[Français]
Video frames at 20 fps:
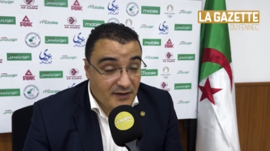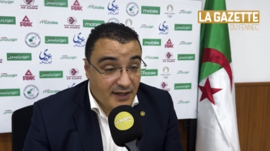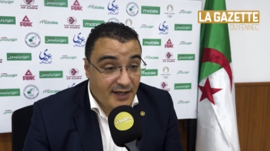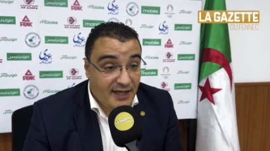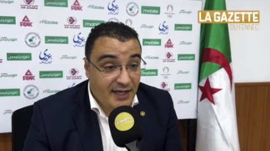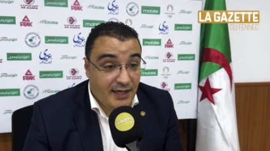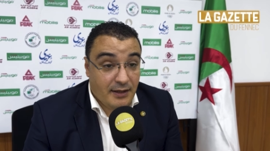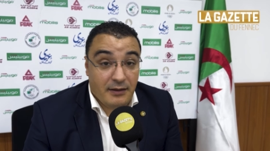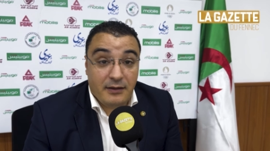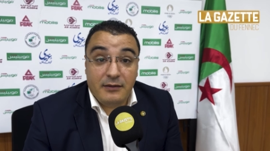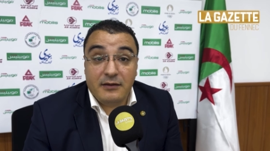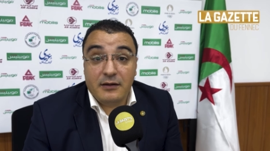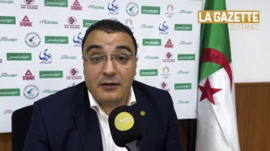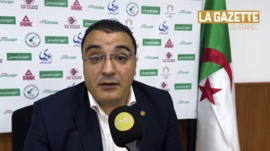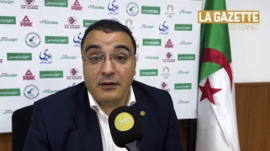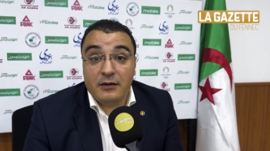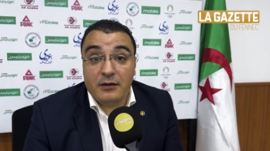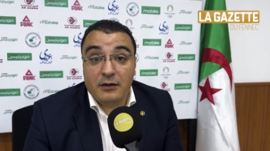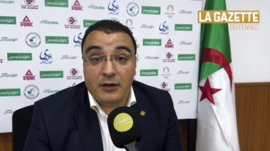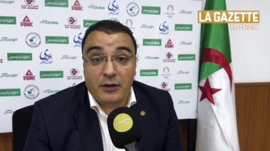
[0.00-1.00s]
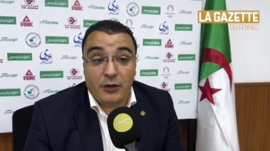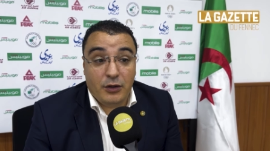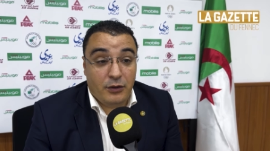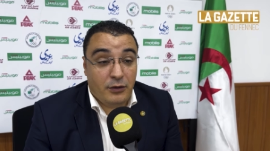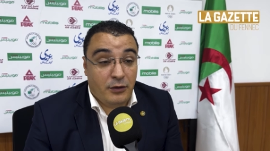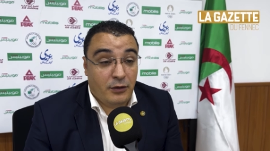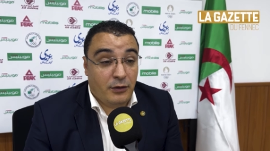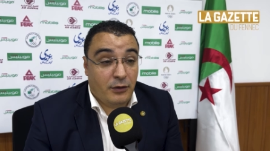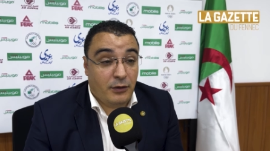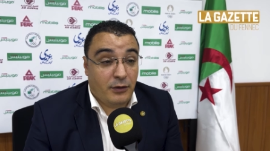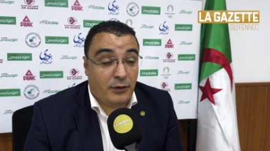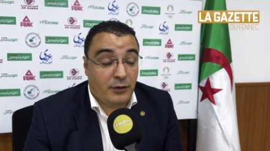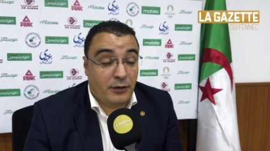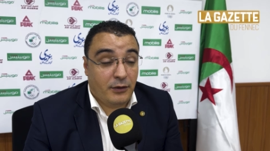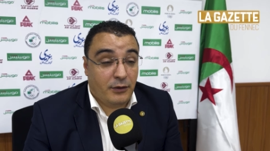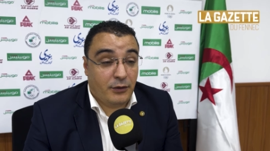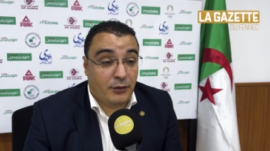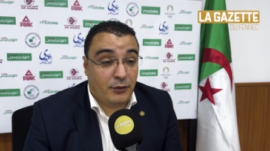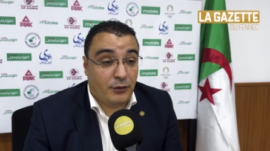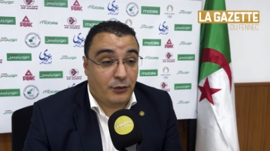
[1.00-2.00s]
est
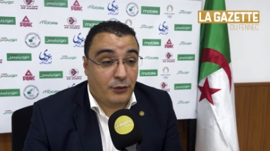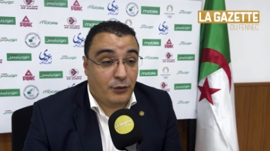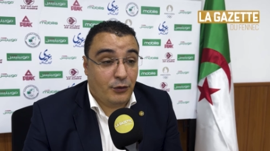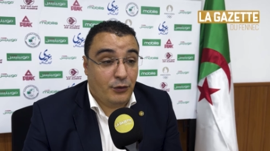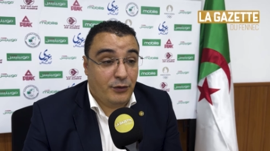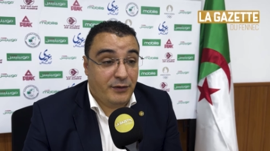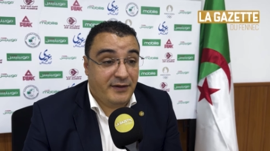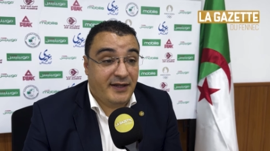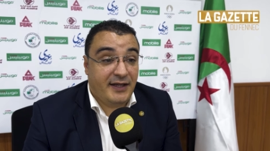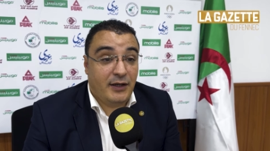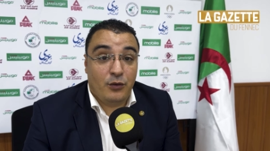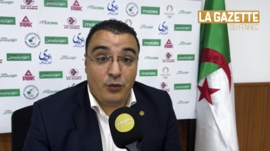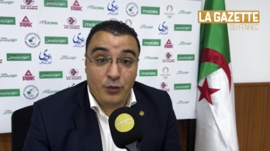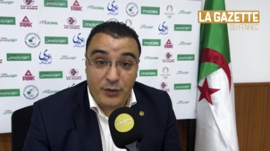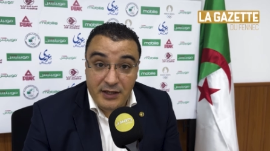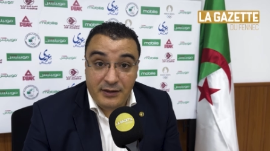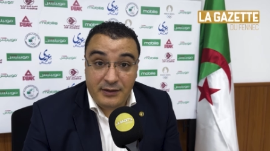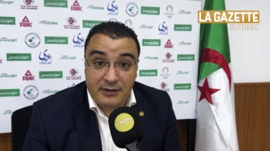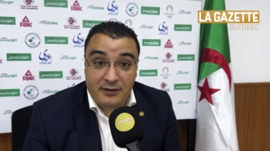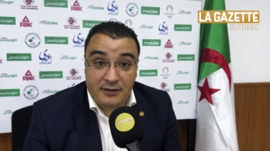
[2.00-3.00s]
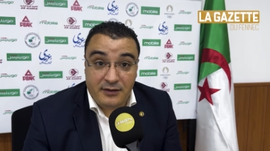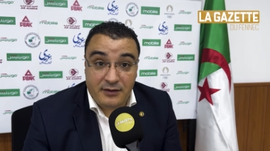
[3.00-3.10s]
euh, une des huit